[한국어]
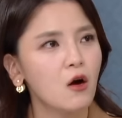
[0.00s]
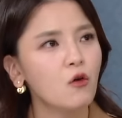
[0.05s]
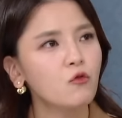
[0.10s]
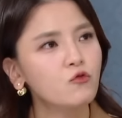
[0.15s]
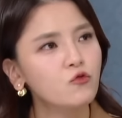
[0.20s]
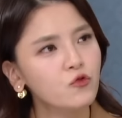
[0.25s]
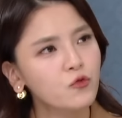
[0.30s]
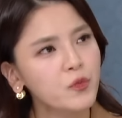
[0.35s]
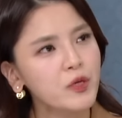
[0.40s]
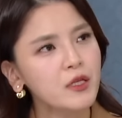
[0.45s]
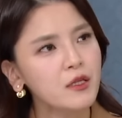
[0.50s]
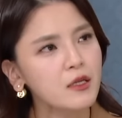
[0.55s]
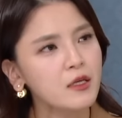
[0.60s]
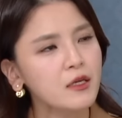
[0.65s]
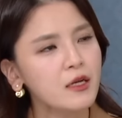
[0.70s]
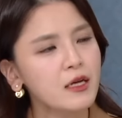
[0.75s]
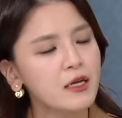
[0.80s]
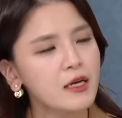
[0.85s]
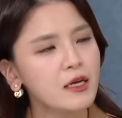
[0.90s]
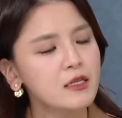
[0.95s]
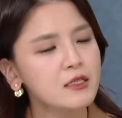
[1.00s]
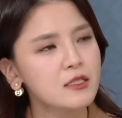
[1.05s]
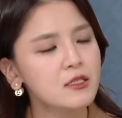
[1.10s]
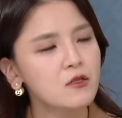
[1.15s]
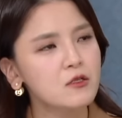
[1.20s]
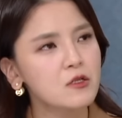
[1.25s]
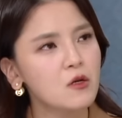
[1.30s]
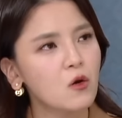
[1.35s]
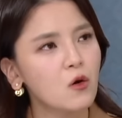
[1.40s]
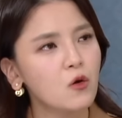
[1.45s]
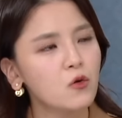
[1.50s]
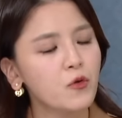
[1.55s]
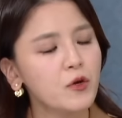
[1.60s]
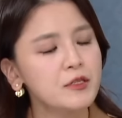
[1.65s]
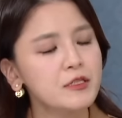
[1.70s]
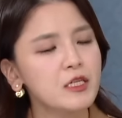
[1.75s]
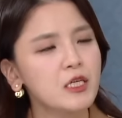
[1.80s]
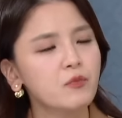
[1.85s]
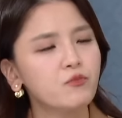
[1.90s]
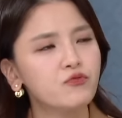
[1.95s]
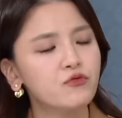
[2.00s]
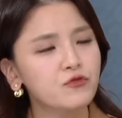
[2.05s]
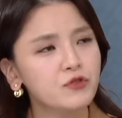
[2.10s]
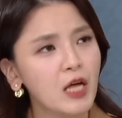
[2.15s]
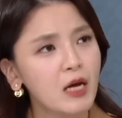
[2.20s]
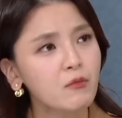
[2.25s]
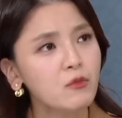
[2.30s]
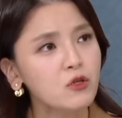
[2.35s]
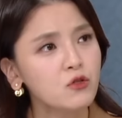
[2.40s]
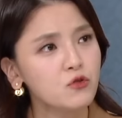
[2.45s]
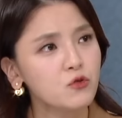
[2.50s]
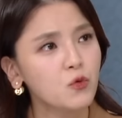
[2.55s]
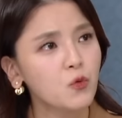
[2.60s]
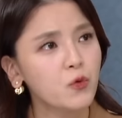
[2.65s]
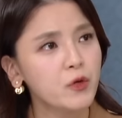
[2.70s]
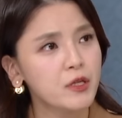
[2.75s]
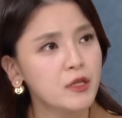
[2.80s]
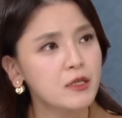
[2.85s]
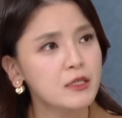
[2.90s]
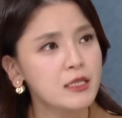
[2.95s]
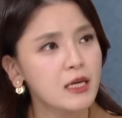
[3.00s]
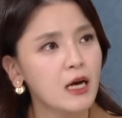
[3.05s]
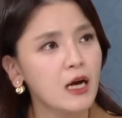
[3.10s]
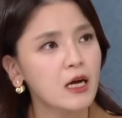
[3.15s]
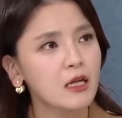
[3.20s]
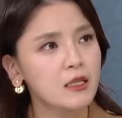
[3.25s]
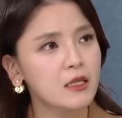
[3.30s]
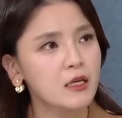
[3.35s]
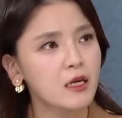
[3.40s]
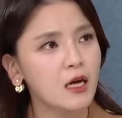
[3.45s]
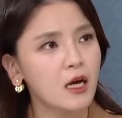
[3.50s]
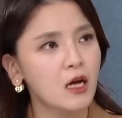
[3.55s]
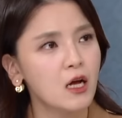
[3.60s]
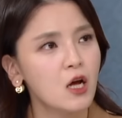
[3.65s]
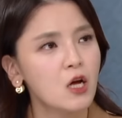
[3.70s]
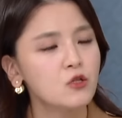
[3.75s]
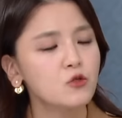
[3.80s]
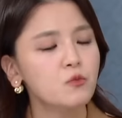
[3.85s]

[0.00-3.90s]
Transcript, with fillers: 국민들에게 있어서 굉장히 부담을 주고 있는 사안이라